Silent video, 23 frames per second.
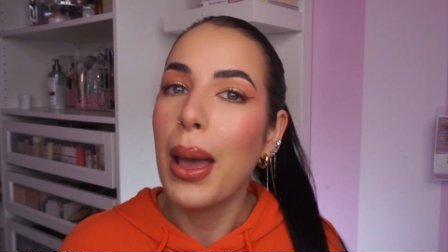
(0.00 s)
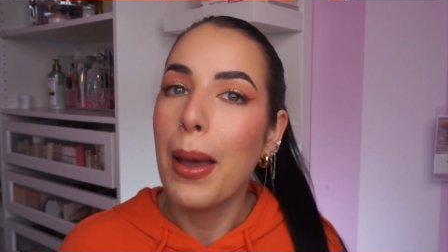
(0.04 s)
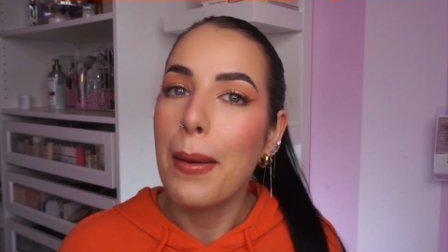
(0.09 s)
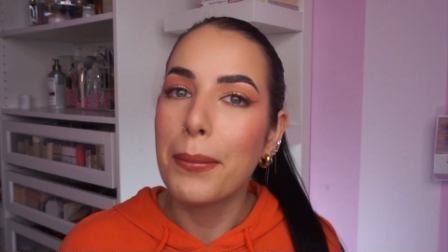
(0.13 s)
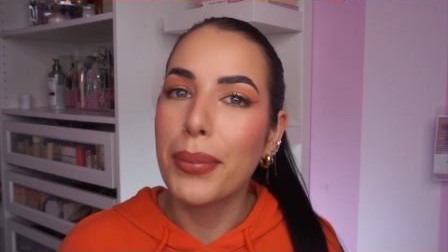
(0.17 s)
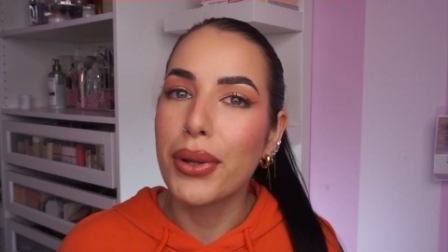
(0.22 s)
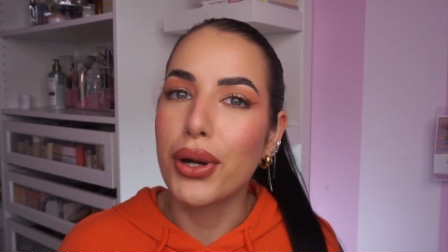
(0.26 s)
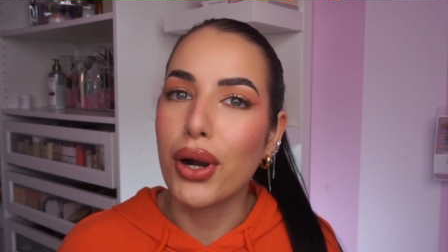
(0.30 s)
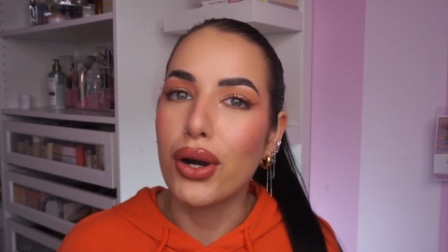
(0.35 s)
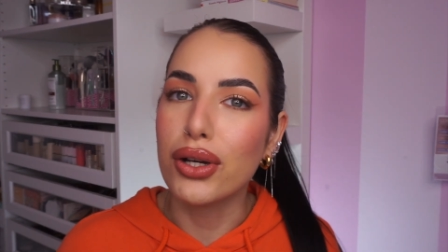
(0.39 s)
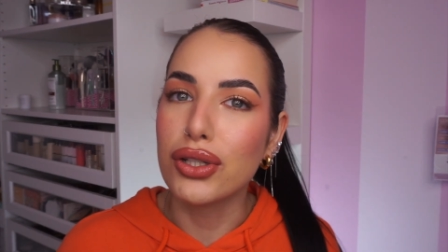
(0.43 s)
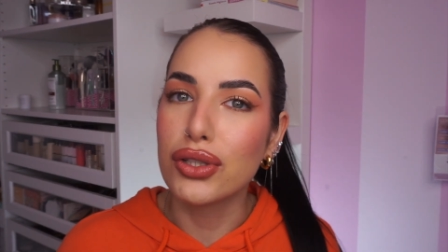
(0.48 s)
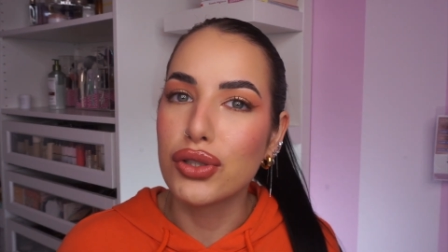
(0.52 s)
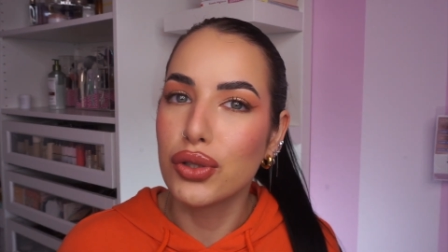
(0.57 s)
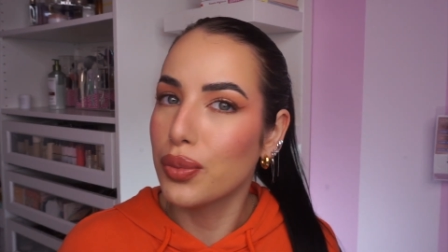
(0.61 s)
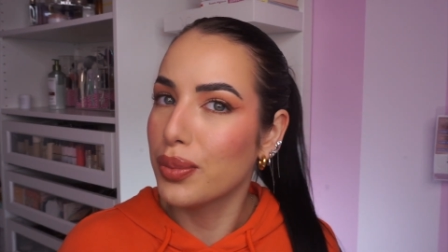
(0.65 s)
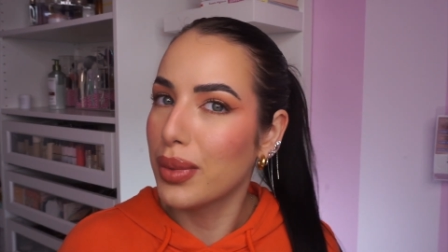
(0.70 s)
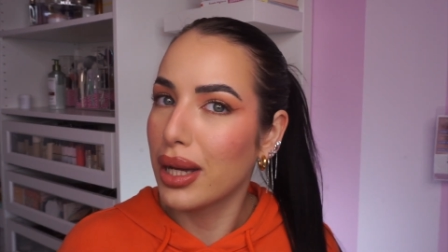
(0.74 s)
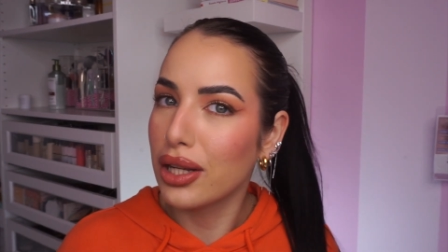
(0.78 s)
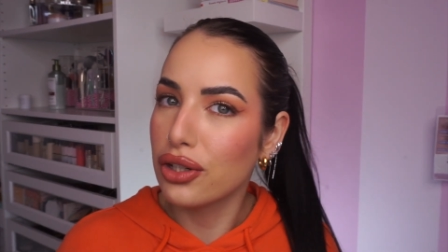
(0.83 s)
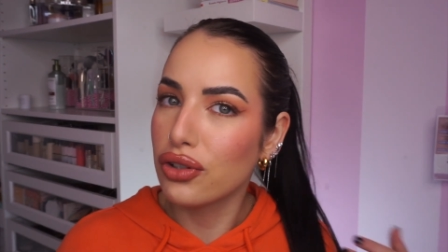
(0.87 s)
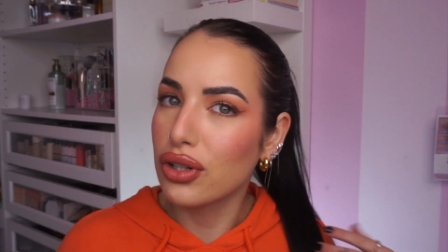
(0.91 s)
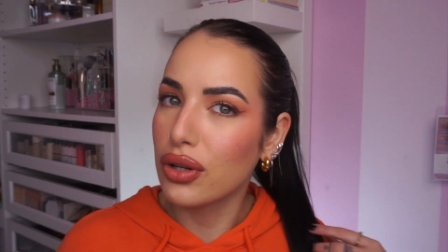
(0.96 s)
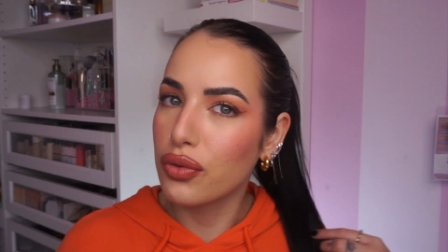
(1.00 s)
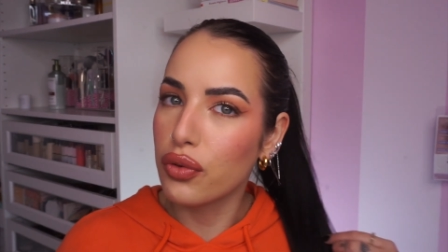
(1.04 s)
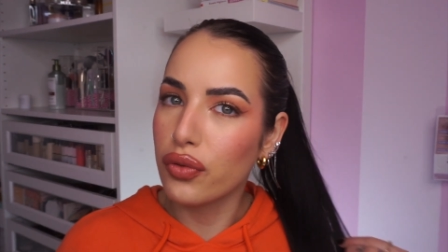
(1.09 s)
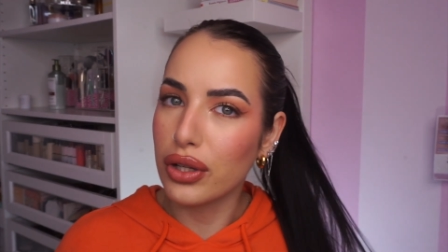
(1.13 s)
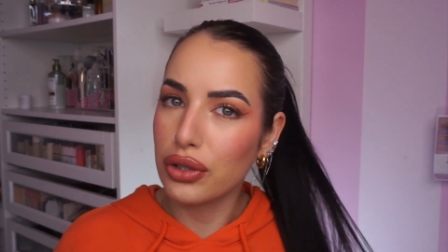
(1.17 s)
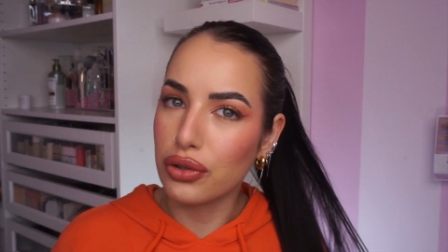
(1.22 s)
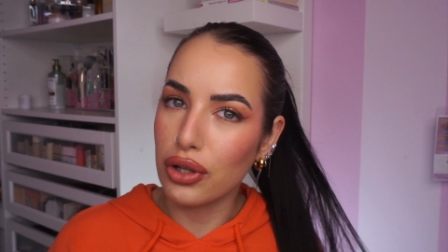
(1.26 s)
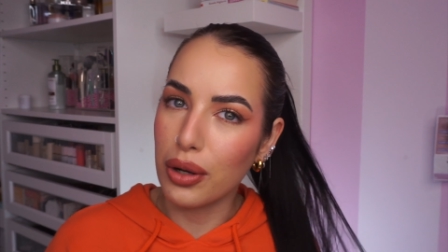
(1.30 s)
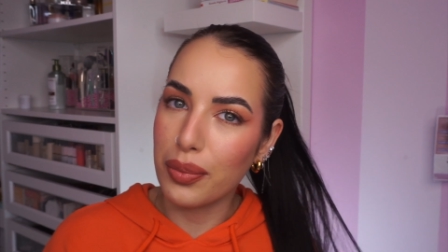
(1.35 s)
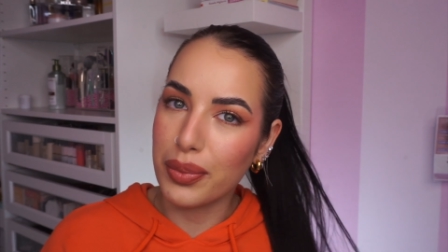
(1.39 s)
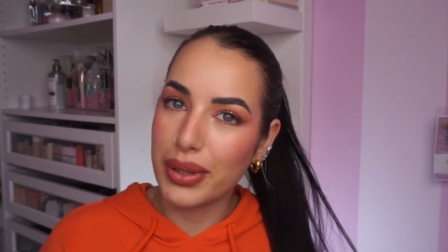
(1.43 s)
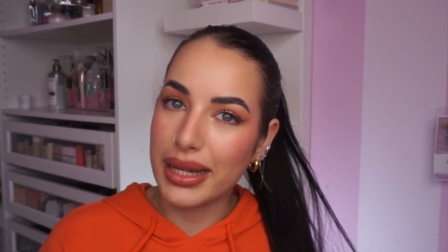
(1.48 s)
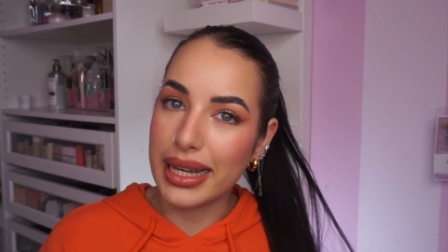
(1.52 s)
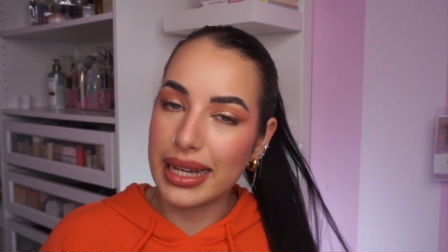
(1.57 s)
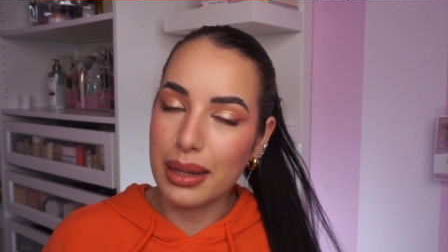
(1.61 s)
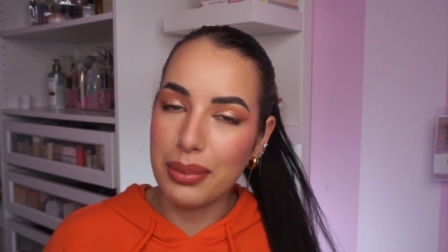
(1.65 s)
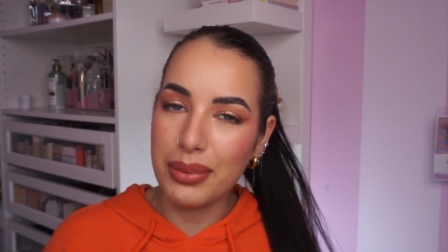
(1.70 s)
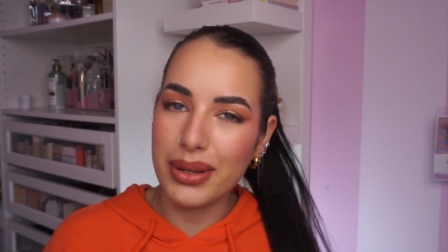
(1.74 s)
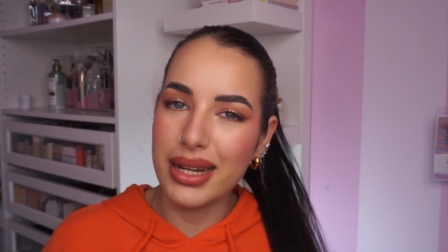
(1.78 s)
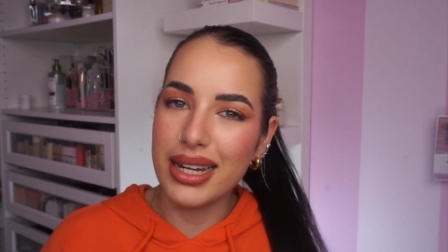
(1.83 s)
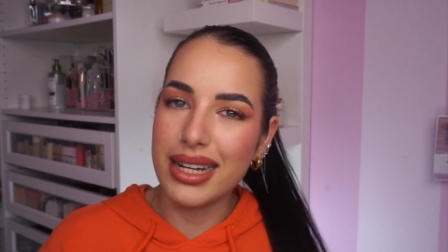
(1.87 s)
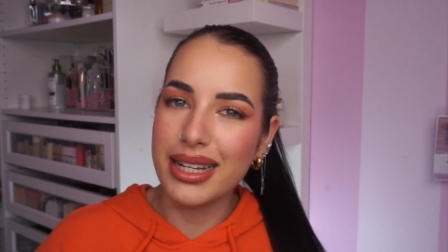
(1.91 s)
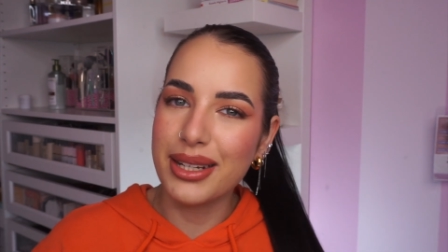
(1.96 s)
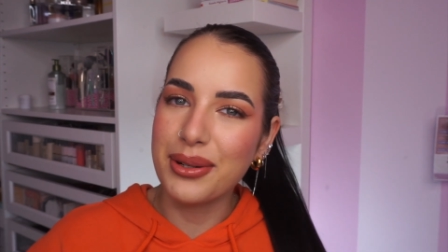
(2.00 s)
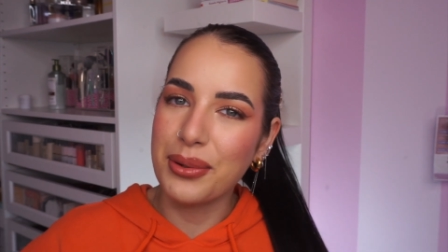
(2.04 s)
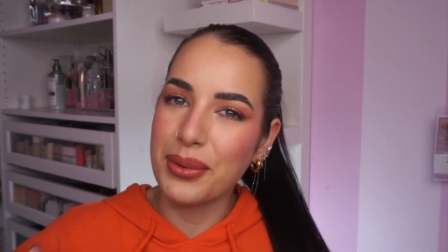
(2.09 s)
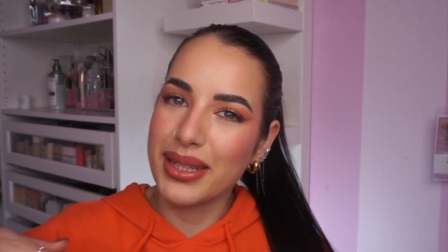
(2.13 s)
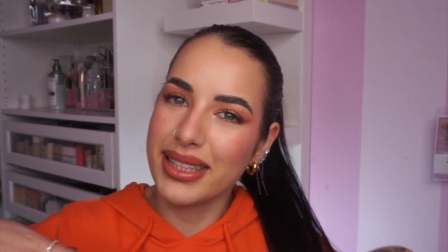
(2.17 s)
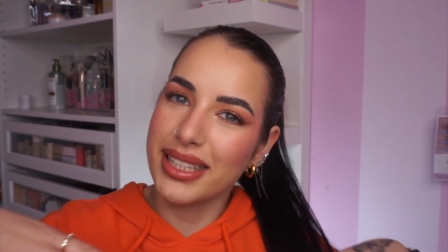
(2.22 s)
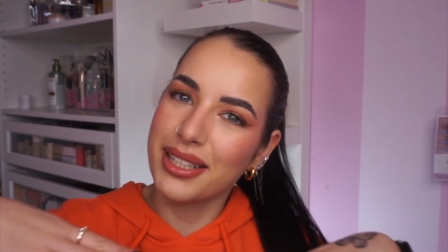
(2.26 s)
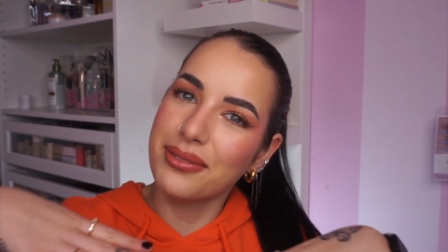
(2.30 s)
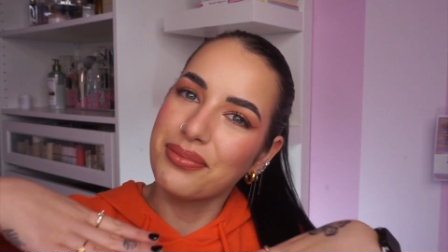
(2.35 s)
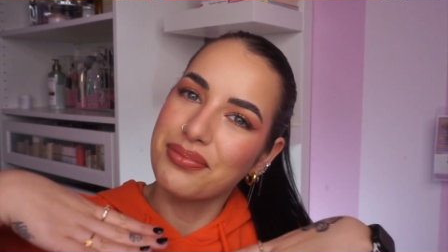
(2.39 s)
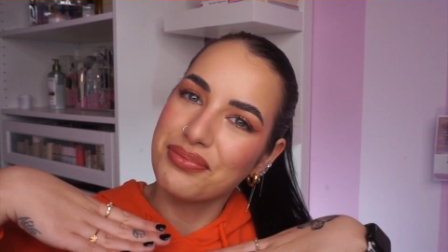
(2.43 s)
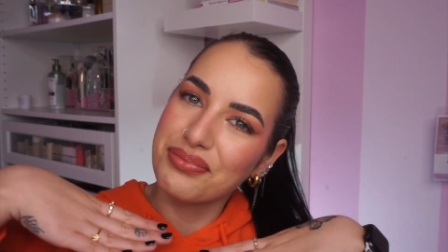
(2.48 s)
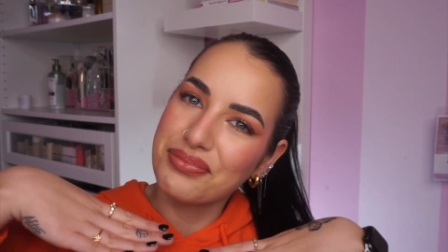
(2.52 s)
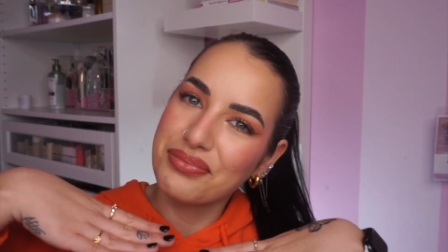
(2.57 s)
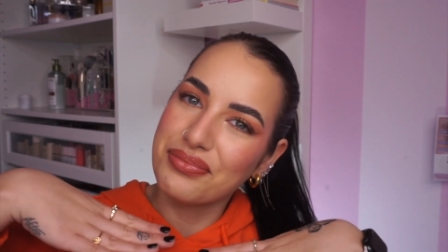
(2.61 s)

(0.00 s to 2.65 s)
però insomma non avevo fatto la piega ai capelli, quindi